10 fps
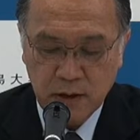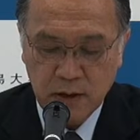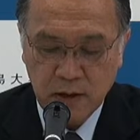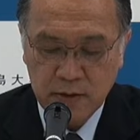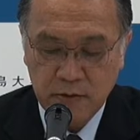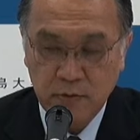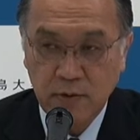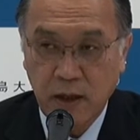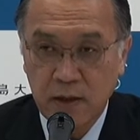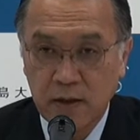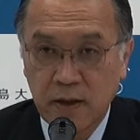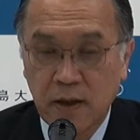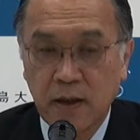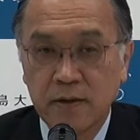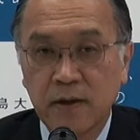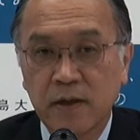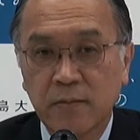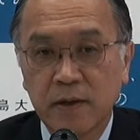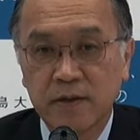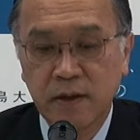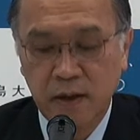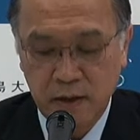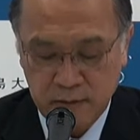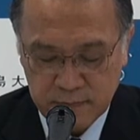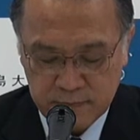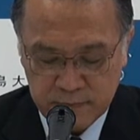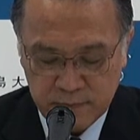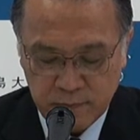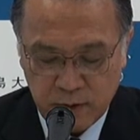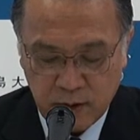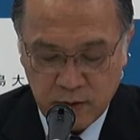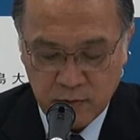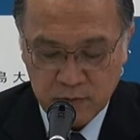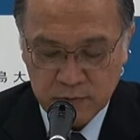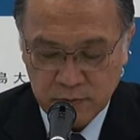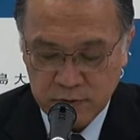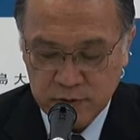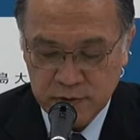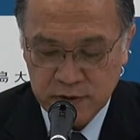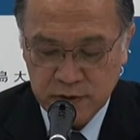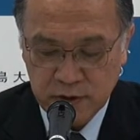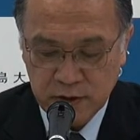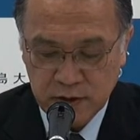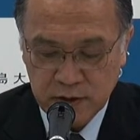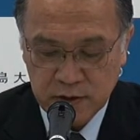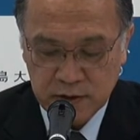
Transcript: ガーラ発想の会ができまして、まあ、佳代君を中心に